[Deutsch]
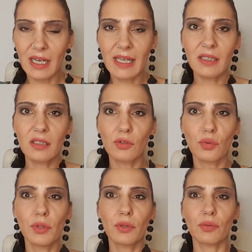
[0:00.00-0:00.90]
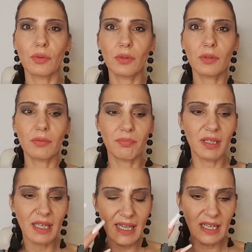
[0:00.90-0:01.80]
keine Geduld und
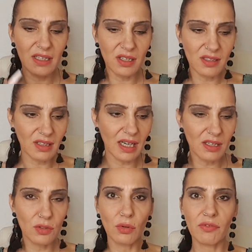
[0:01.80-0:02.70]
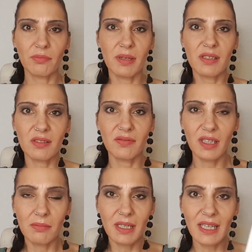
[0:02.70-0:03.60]
bin eigentlich jetzt gerade so auf dem besten
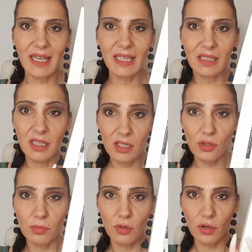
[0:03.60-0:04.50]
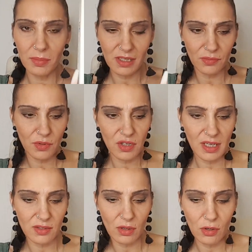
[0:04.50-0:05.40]
Wege, meine eigenen hinzubekommen. Das würde ich
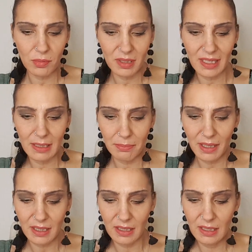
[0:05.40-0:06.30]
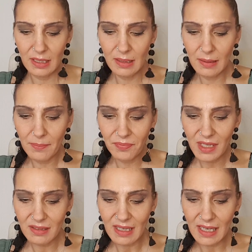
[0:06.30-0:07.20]
also auch mit reinpacken.
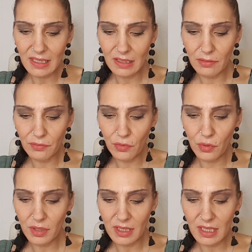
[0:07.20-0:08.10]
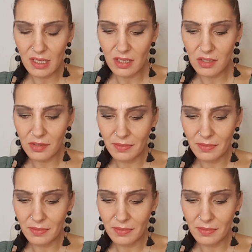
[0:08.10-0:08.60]
Dann würde ich